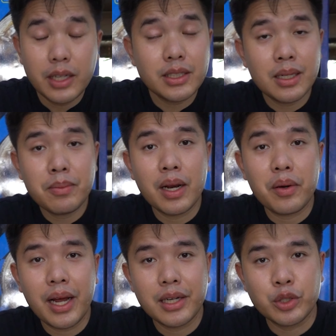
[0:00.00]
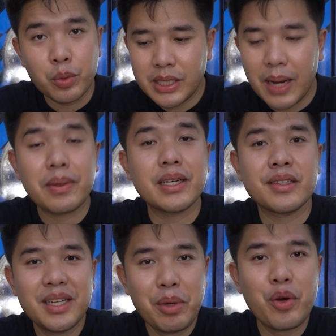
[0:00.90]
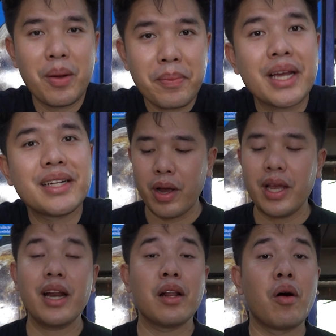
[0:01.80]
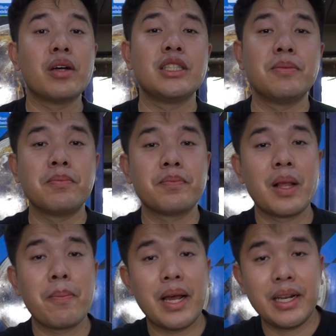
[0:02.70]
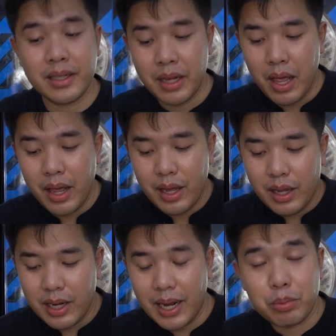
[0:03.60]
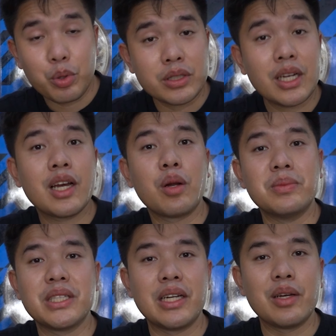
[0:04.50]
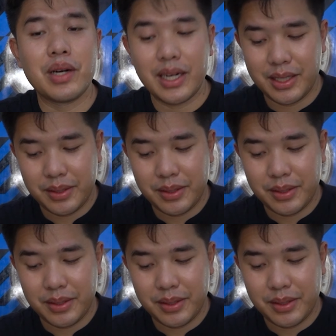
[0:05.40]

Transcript: ในใจนั้นเหมือนเราทานซุปชามหนึ่งที่มีความเผ็ดขออนุญาตลองชิมเป็นกับตัวเส้นขนมจีนดีกว่า